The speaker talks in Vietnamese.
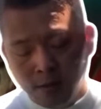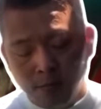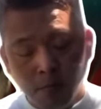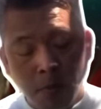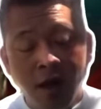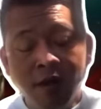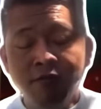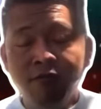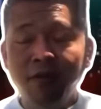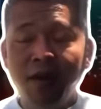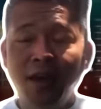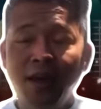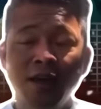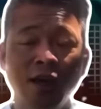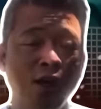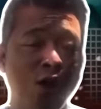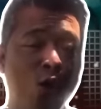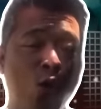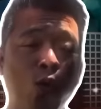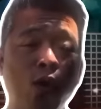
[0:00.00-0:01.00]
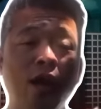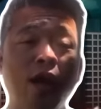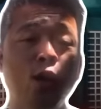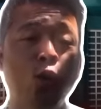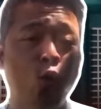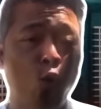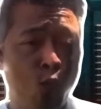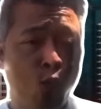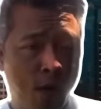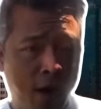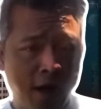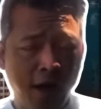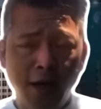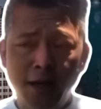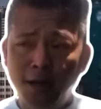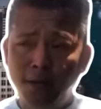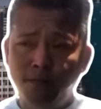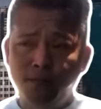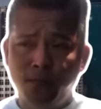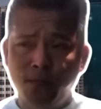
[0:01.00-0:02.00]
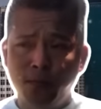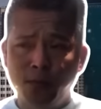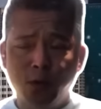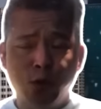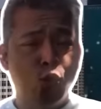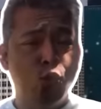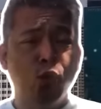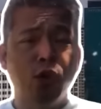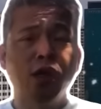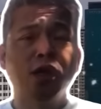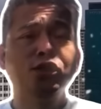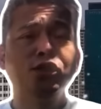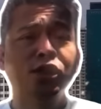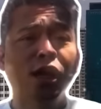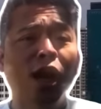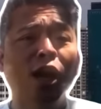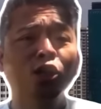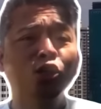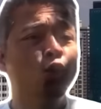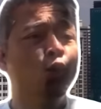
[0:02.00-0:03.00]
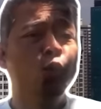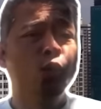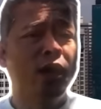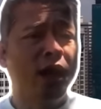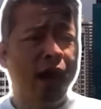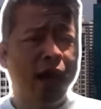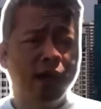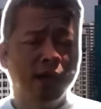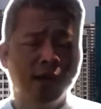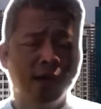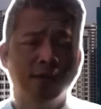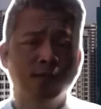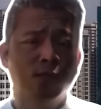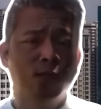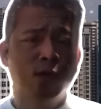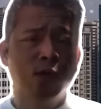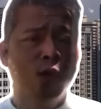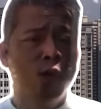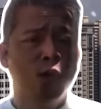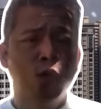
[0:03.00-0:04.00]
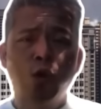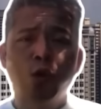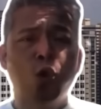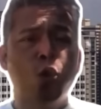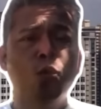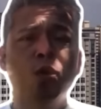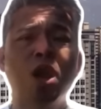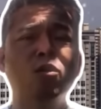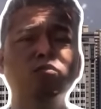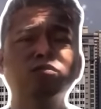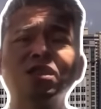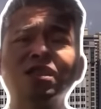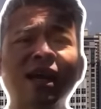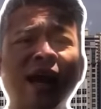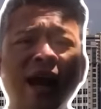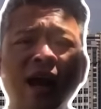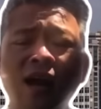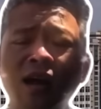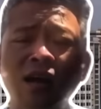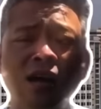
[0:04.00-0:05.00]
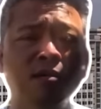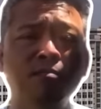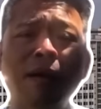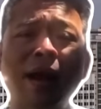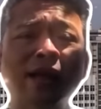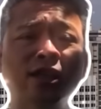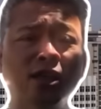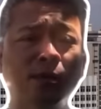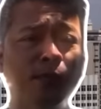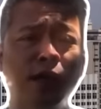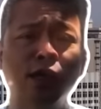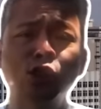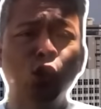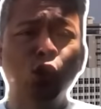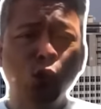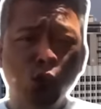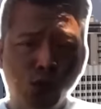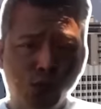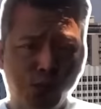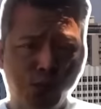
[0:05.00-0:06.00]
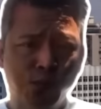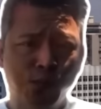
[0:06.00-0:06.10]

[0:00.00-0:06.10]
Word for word: bởi vì những vũ khí của Mỹ đó viện trợ cho Ukraine nó cũng không xa hơn 300 cây số